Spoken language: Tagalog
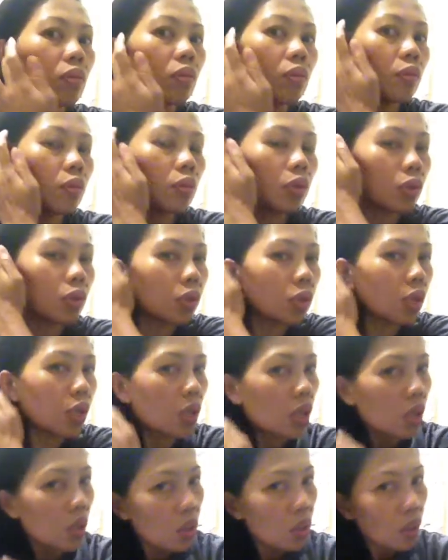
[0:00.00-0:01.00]
for
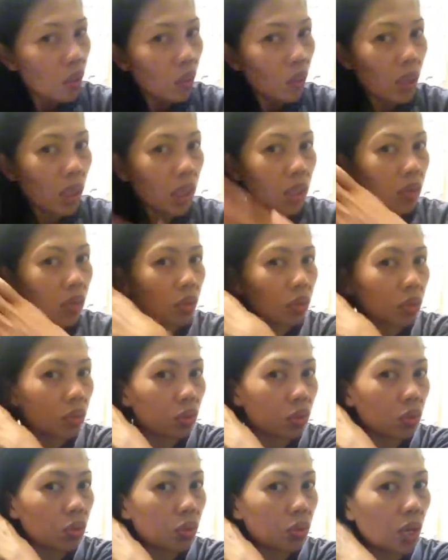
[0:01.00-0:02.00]
1
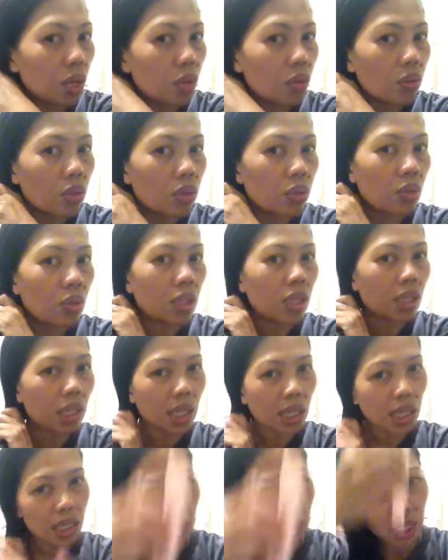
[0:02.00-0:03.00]
to 2 hours kung hanggang
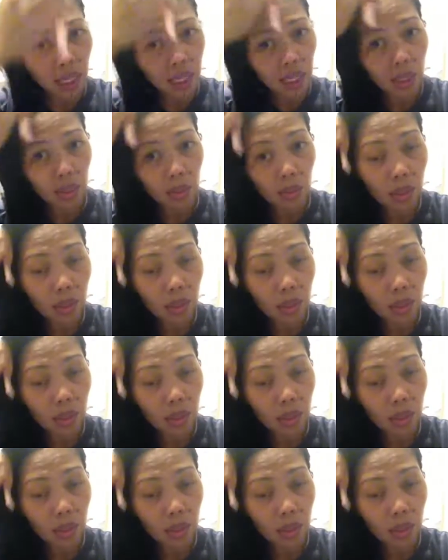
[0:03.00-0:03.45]
kailan kaya nyo.